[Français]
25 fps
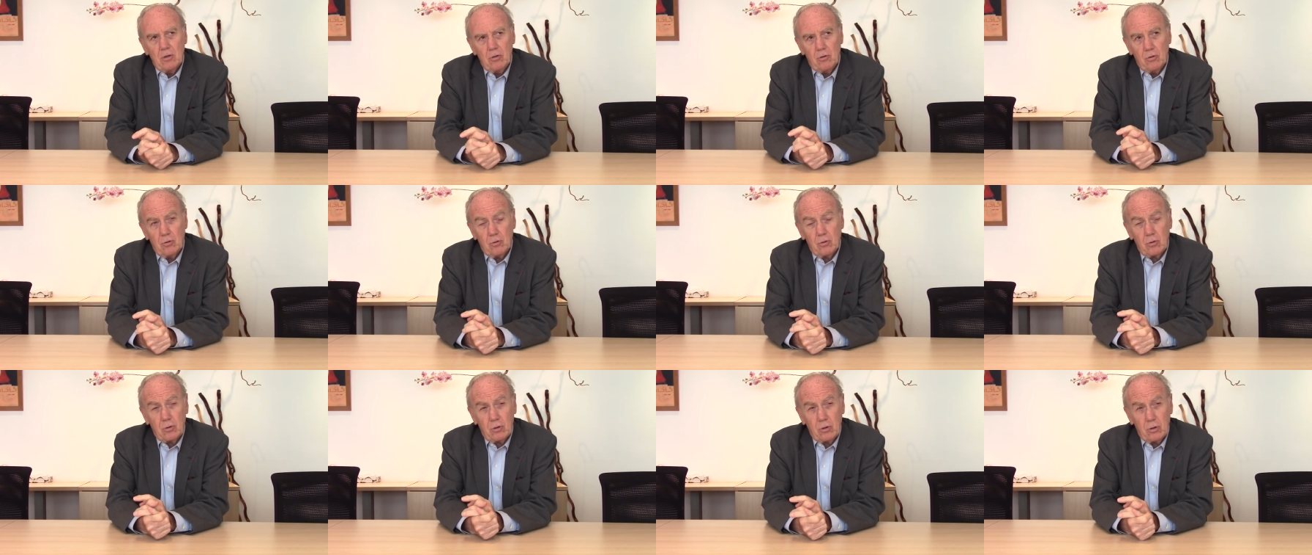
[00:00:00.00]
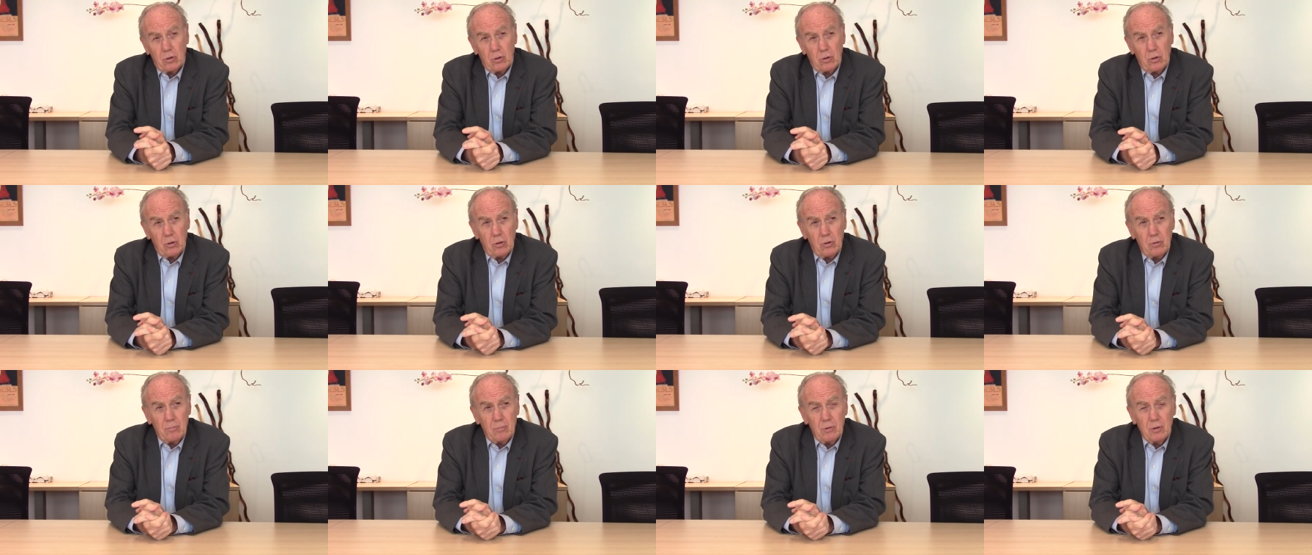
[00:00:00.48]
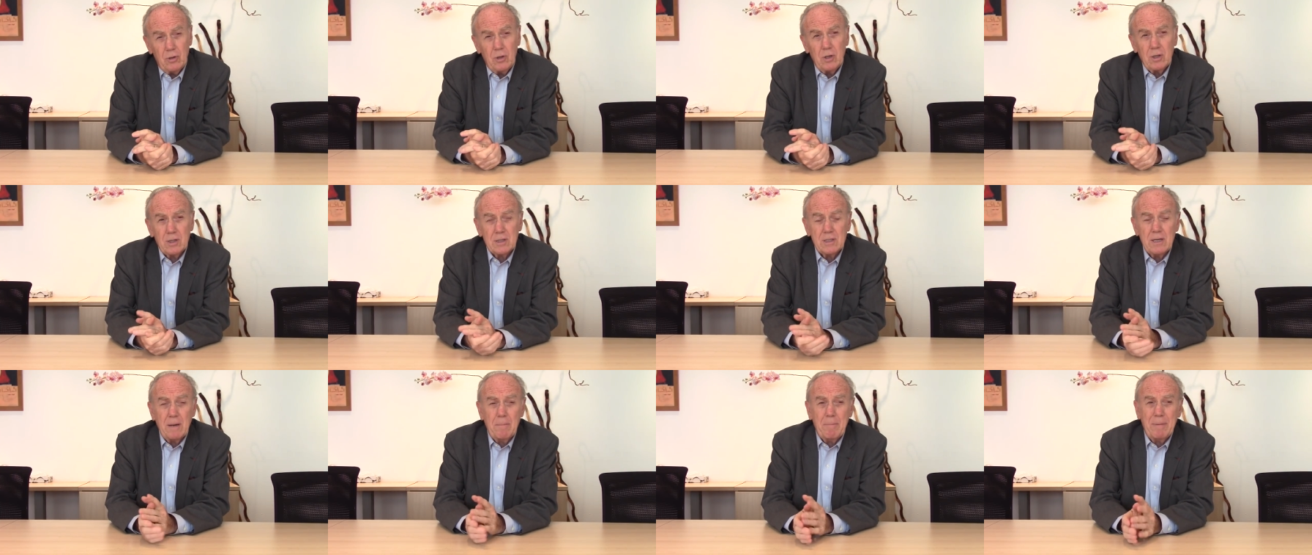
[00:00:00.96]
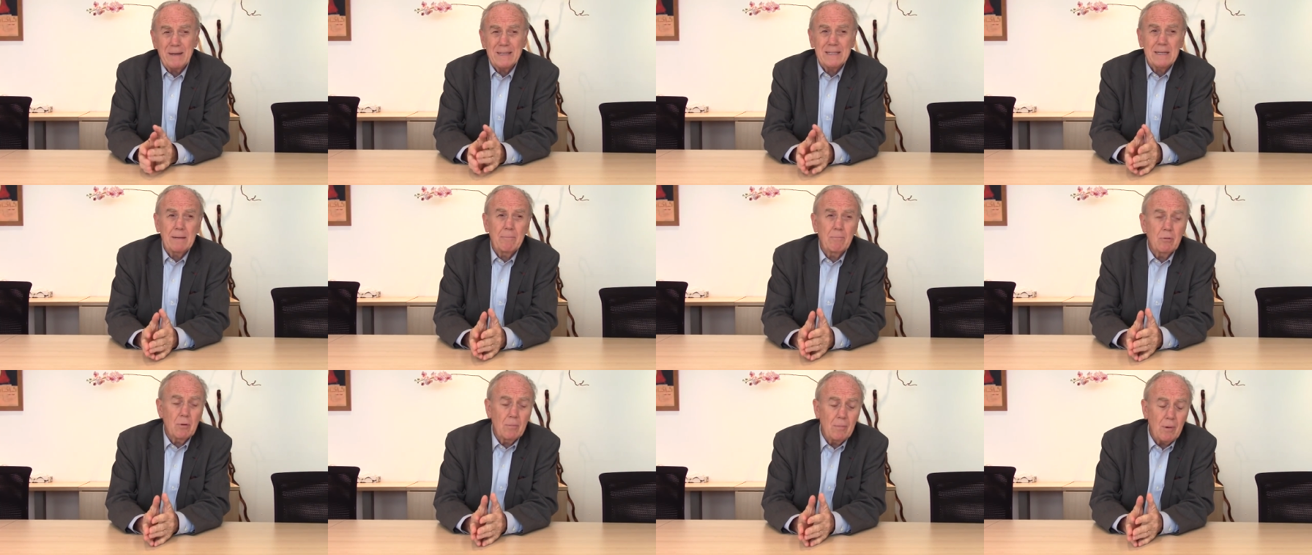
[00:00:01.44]
Donc euh, le bonheur, c'est pas
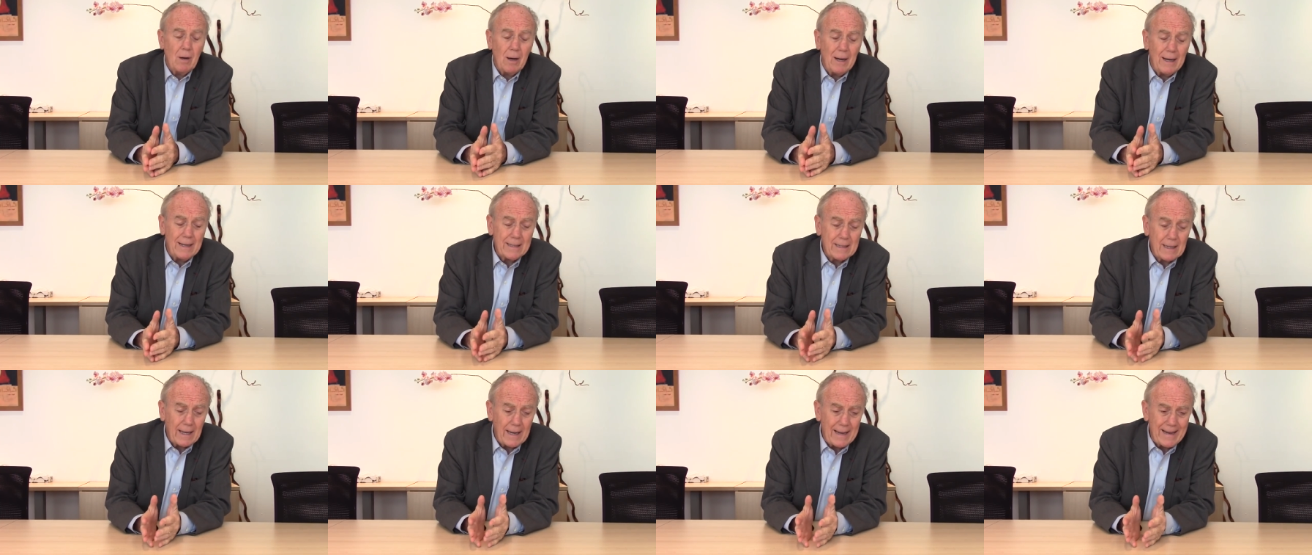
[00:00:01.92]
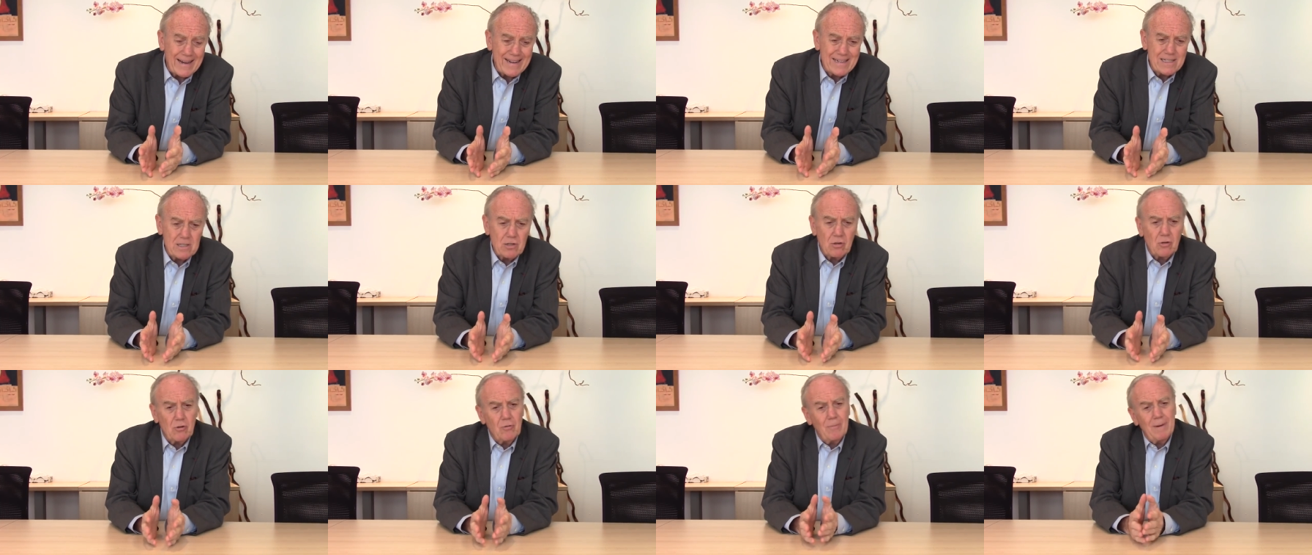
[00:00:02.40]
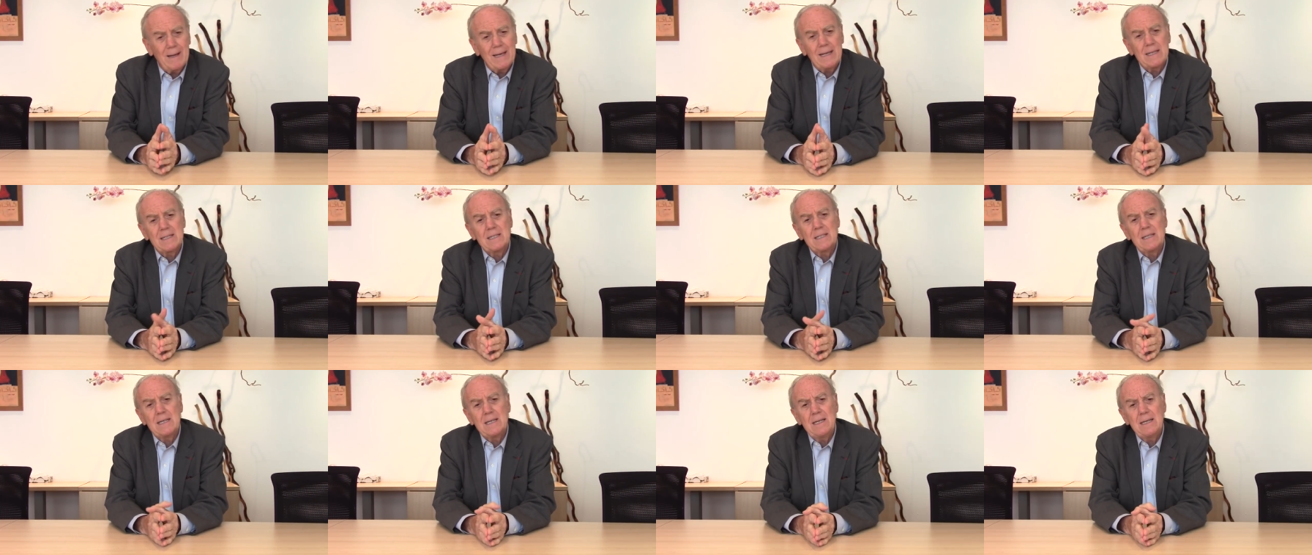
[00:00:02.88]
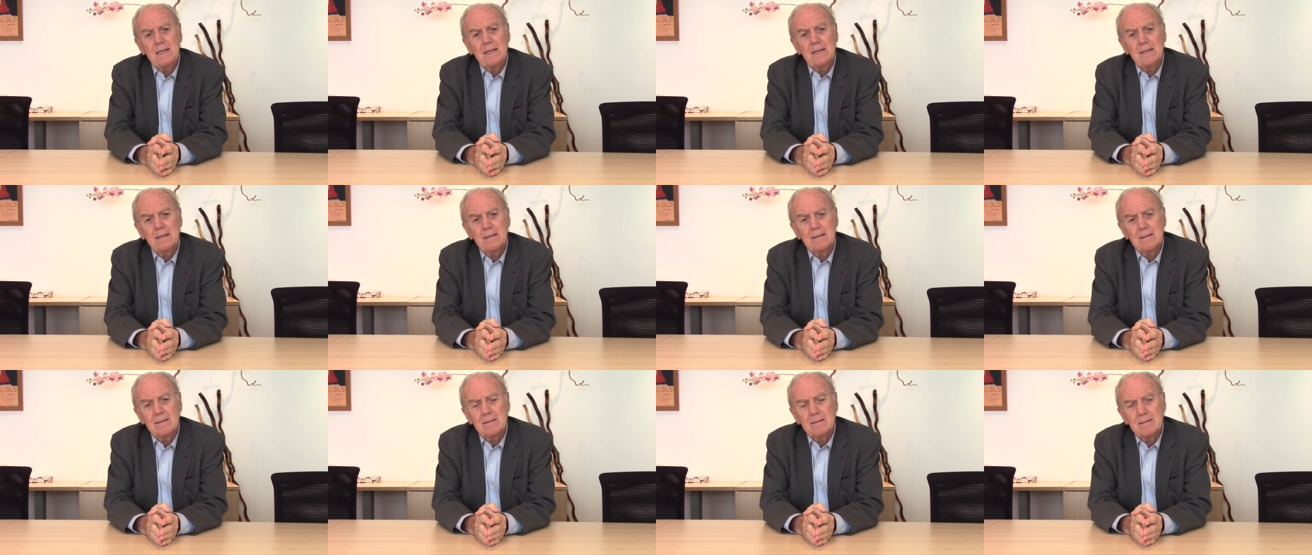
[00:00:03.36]
simplement être exempt de maladie,
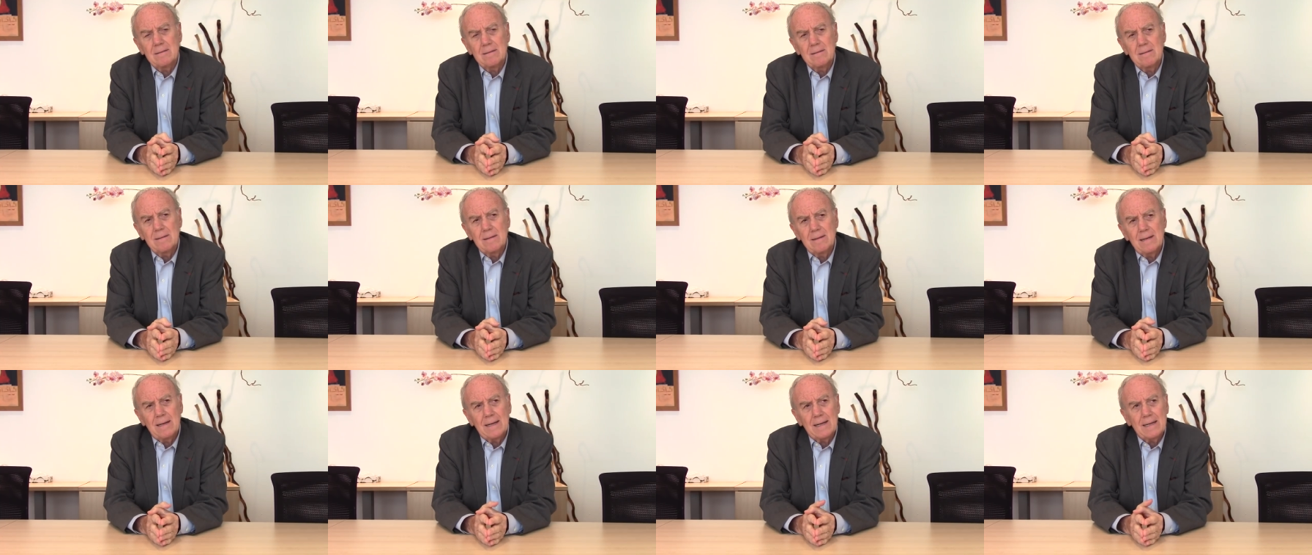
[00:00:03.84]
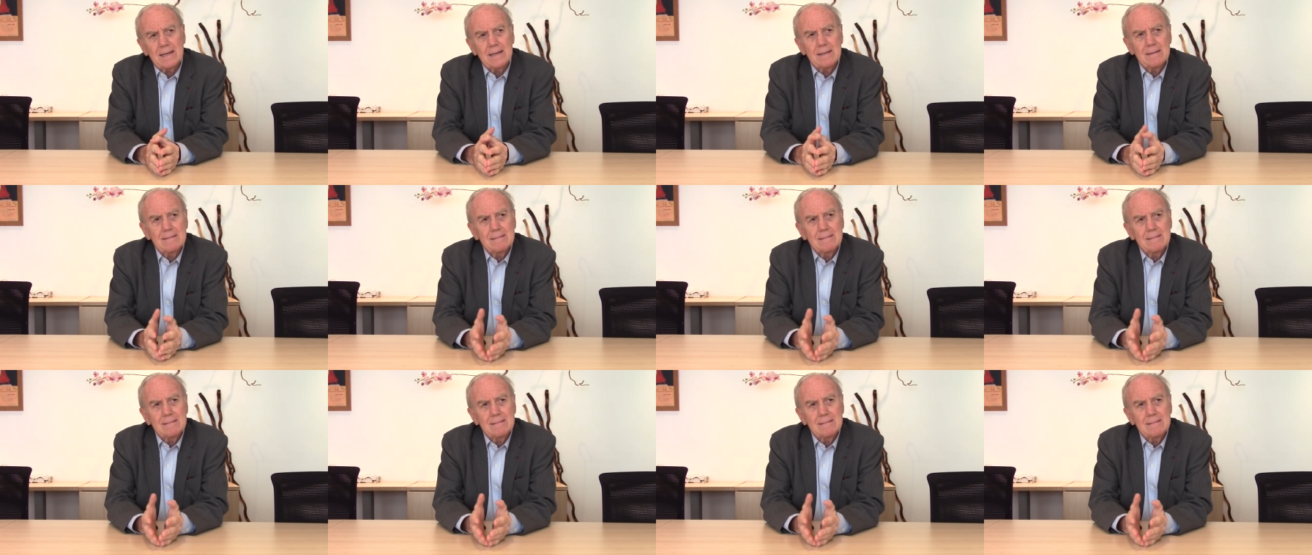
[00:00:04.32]
euh,